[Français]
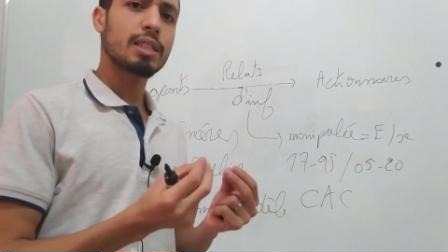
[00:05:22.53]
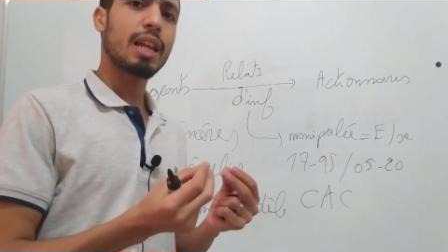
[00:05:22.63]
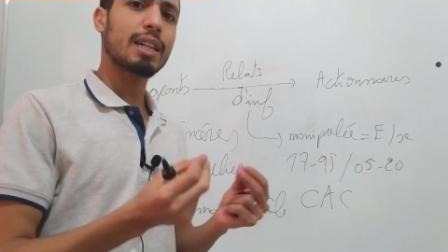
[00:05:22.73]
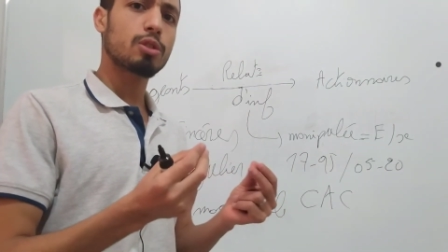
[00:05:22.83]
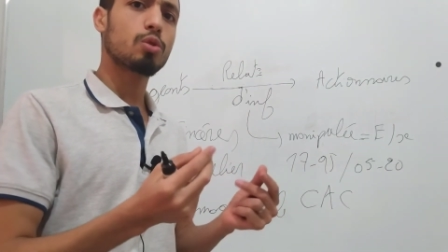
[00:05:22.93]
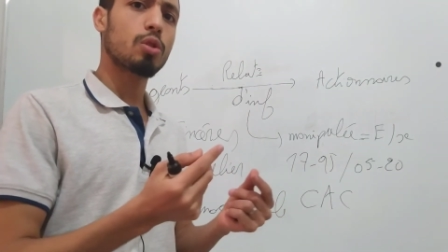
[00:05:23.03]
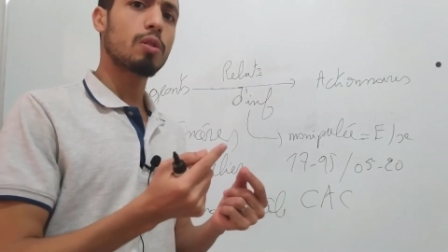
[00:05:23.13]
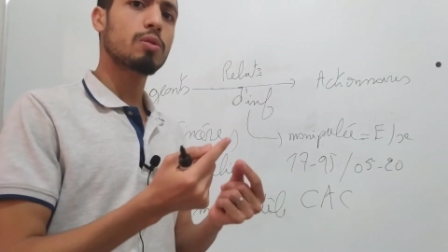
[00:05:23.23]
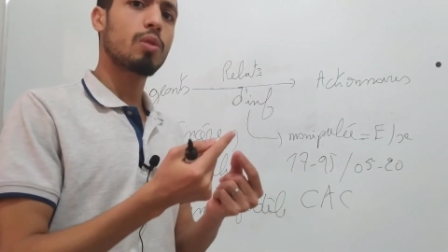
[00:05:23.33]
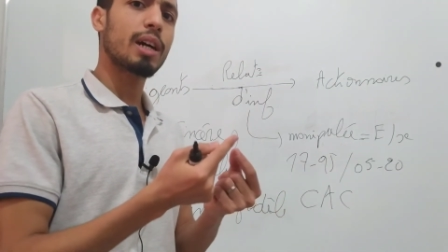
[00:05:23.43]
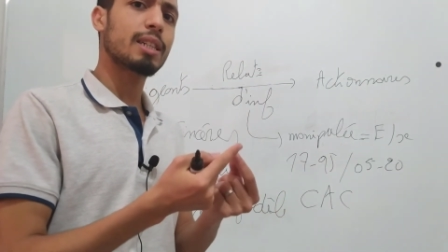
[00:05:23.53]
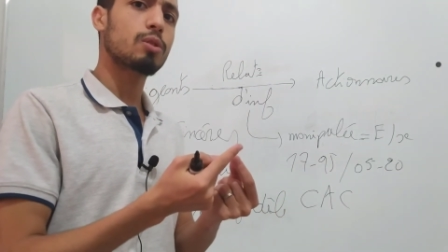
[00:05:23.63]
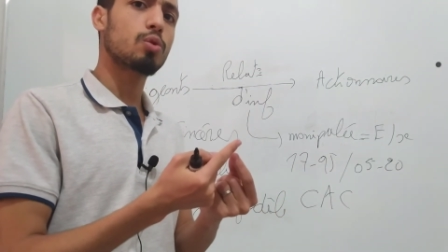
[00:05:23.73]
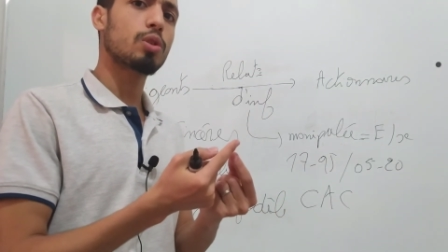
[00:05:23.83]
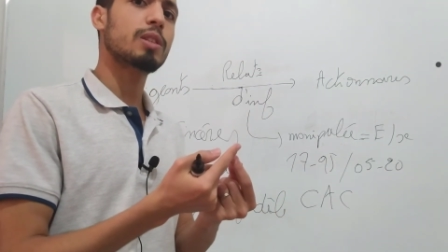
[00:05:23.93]
C'est la résultante
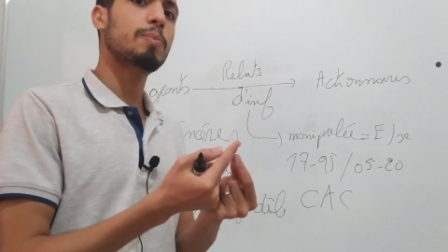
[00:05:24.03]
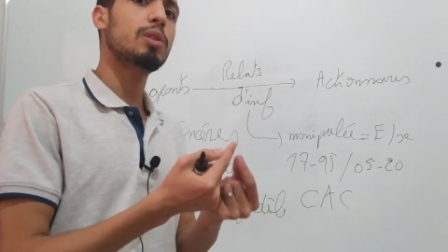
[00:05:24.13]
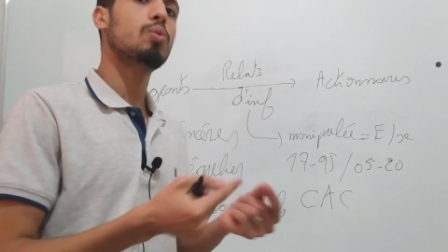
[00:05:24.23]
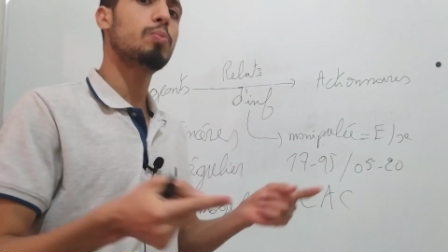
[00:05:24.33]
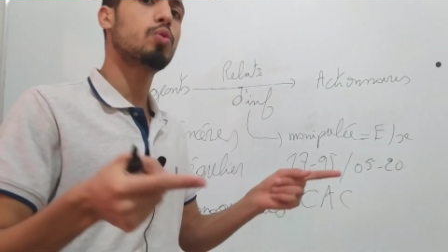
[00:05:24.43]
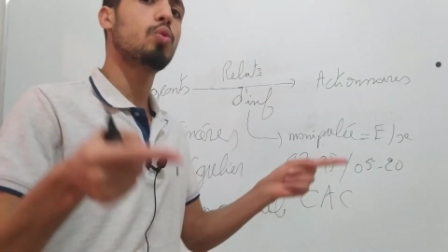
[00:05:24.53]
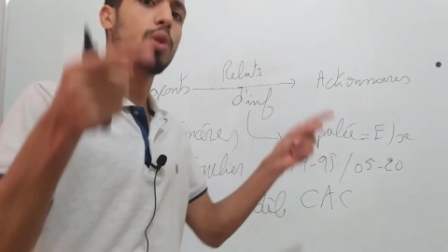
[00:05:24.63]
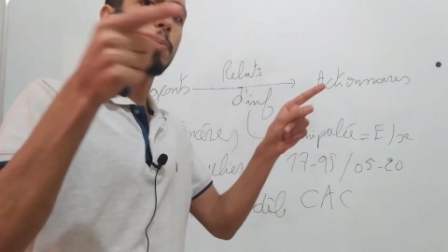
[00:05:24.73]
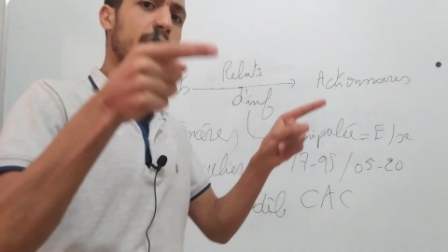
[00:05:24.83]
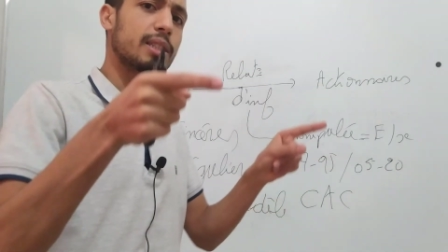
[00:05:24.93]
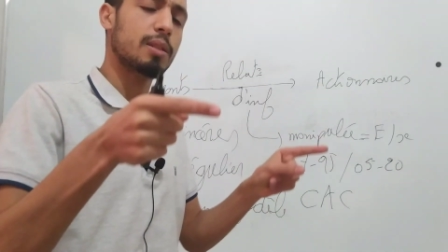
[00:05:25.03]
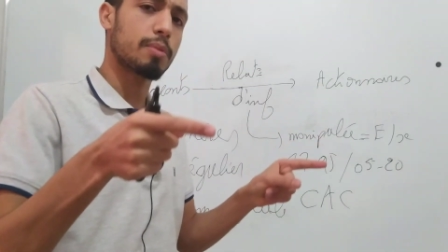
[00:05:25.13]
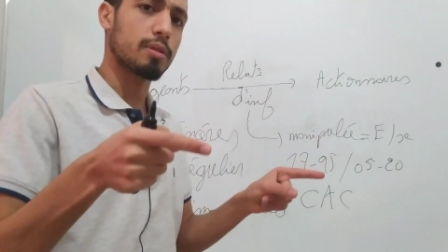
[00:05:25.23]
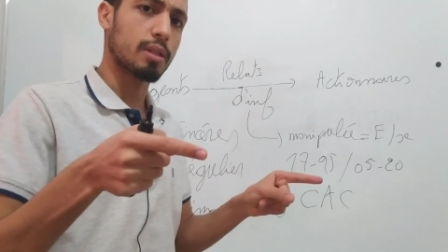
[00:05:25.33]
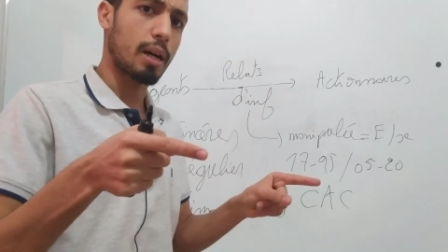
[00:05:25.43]
du respect de tous les
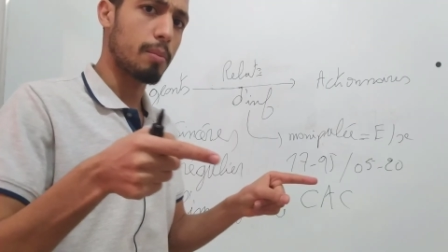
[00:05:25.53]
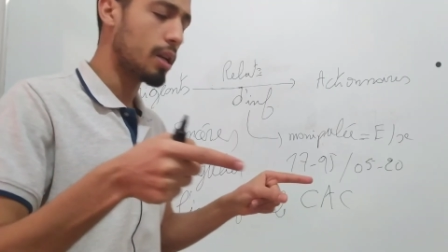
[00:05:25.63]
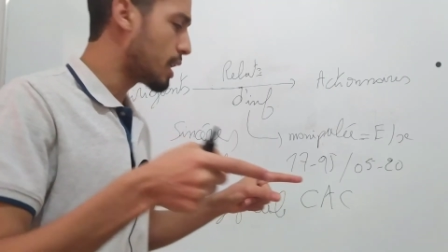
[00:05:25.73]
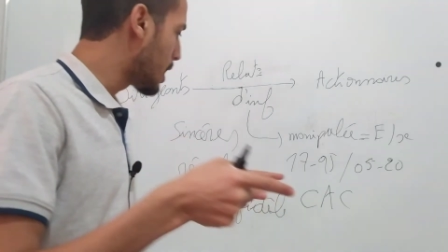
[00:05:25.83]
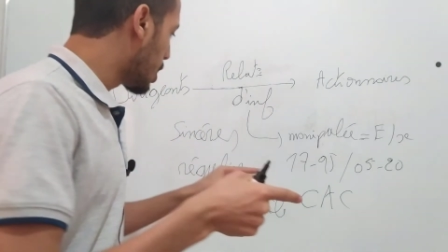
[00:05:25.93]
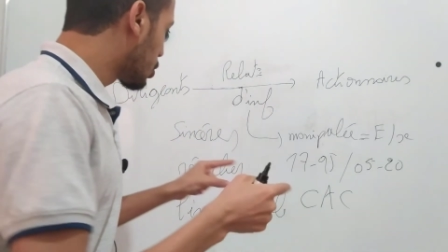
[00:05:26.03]
principes comptables.